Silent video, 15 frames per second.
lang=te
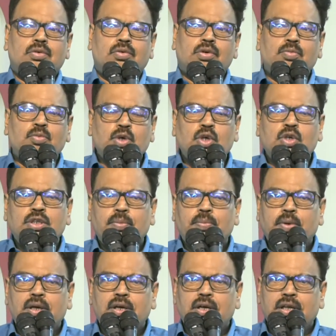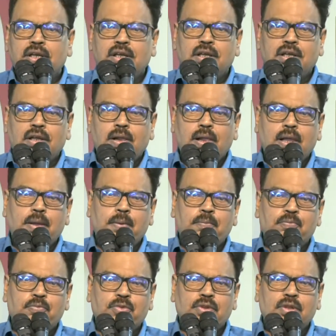ఒక ముక్కలో చెప్పాలంటే
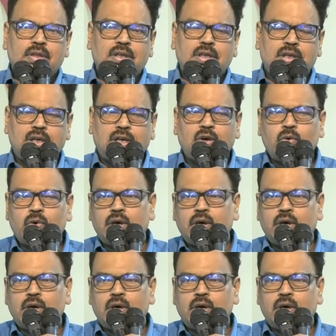నవ్